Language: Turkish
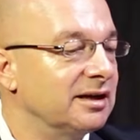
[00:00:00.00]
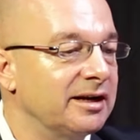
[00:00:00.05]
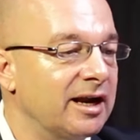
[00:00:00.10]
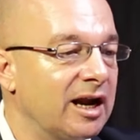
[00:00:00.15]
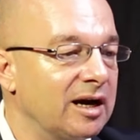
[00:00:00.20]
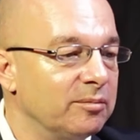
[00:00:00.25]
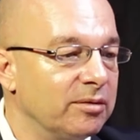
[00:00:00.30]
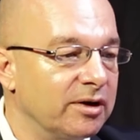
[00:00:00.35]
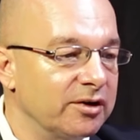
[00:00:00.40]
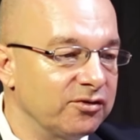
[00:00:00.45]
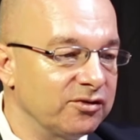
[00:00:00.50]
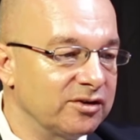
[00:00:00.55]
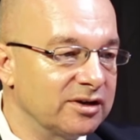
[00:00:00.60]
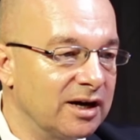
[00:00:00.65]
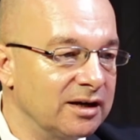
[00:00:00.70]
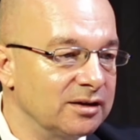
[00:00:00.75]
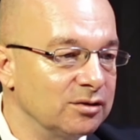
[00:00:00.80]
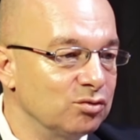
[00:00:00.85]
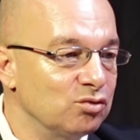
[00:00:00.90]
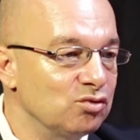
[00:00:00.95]
genel
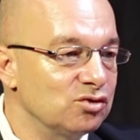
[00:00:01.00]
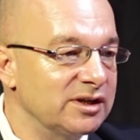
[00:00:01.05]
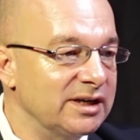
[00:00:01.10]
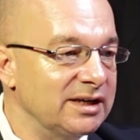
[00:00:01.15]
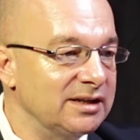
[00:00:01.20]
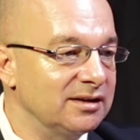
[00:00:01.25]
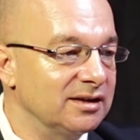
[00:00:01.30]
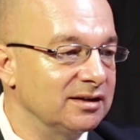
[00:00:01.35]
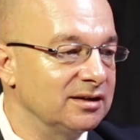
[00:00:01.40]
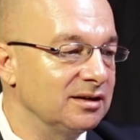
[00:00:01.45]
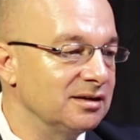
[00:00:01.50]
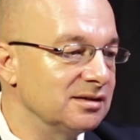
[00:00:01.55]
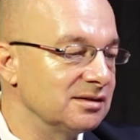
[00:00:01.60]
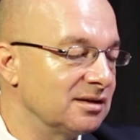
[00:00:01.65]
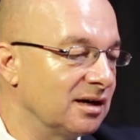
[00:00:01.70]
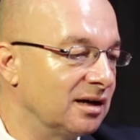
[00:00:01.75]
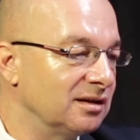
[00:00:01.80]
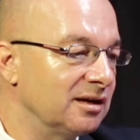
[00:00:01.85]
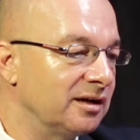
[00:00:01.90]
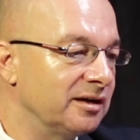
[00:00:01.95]
başkan düzeyindeki
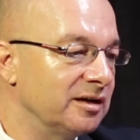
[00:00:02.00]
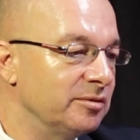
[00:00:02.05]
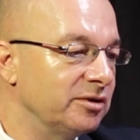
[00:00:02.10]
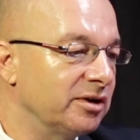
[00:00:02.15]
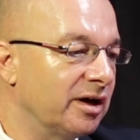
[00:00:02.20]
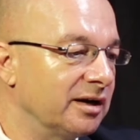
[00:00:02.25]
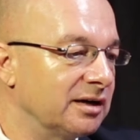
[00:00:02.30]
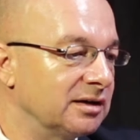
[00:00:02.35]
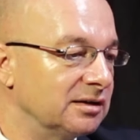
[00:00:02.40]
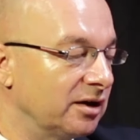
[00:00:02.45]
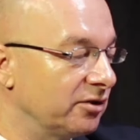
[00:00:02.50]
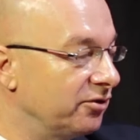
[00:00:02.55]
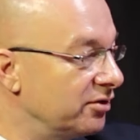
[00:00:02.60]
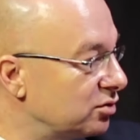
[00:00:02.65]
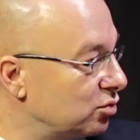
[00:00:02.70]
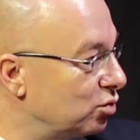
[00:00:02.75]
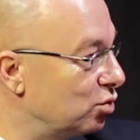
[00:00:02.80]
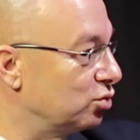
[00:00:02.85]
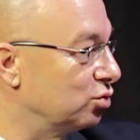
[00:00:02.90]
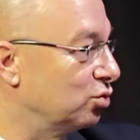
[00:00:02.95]
insanlarla bir
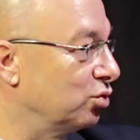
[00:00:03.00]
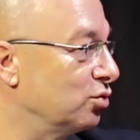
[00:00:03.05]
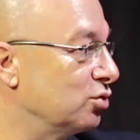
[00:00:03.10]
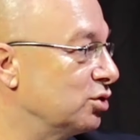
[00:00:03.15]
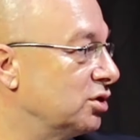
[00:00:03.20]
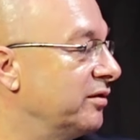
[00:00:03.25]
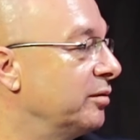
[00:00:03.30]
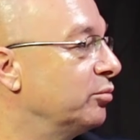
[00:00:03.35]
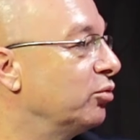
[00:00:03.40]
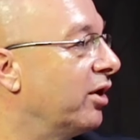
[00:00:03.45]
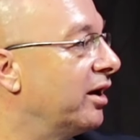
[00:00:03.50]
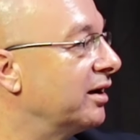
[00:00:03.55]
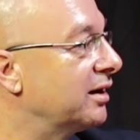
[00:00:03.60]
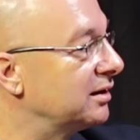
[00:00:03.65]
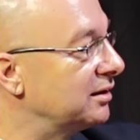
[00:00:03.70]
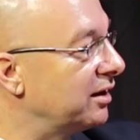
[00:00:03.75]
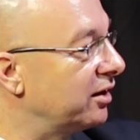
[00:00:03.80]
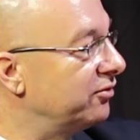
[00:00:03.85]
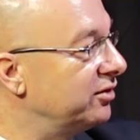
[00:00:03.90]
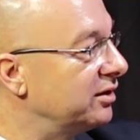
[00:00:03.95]
arkadaşlık söz konusu ve bu
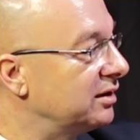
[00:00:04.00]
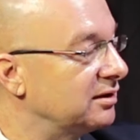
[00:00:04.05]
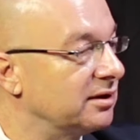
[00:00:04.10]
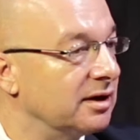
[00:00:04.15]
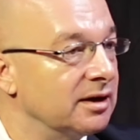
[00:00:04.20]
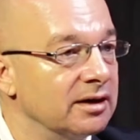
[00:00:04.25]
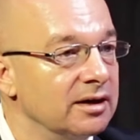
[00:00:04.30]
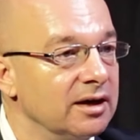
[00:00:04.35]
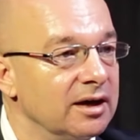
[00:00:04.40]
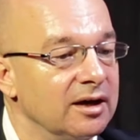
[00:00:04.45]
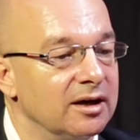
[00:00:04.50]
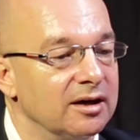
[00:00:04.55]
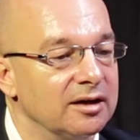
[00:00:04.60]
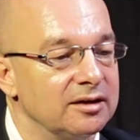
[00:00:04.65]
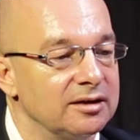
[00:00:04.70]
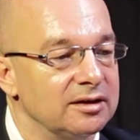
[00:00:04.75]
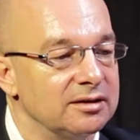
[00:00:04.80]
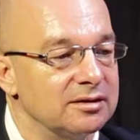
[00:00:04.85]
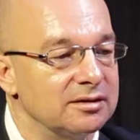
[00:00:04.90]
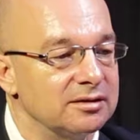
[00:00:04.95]
arkadaşlık evet. da
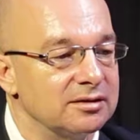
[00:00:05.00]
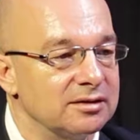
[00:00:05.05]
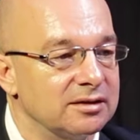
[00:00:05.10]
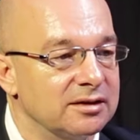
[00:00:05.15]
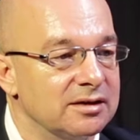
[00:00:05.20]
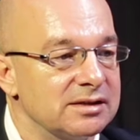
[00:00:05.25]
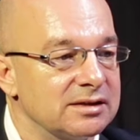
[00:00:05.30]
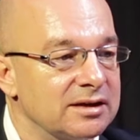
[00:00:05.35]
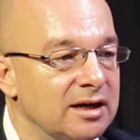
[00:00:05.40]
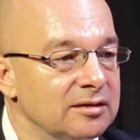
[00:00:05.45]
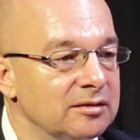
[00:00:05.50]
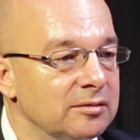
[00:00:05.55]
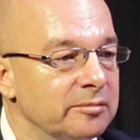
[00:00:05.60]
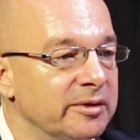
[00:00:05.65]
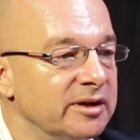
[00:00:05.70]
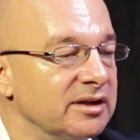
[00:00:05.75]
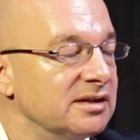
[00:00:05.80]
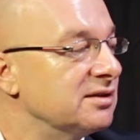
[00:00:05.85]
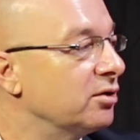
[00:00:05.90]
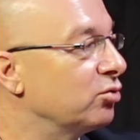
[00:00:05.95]
e,
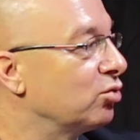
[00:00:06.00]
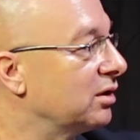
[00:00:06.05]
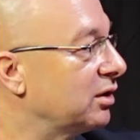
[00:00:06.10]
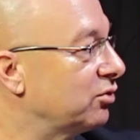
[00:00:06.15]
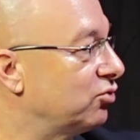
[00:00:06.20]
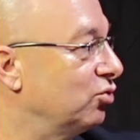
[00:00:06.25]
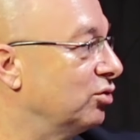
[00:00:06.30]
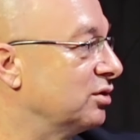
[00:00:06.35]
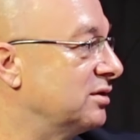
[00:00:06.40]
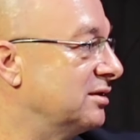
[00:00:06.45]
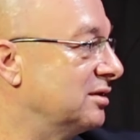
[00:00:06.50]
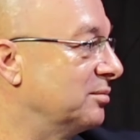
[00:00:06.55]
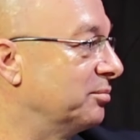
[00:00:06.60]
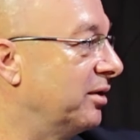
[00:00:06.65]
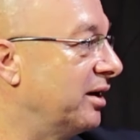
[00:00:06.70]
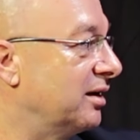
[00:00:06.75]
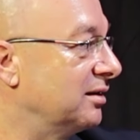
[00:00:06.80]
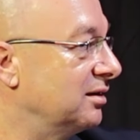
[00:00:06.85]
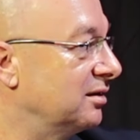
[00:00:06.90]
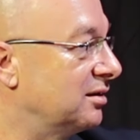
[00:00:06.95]
kıskanılmanıza yol açıyor
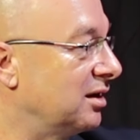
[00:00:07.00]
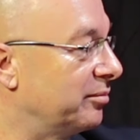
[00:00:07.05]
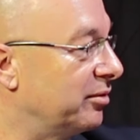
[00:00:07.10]
sizin parti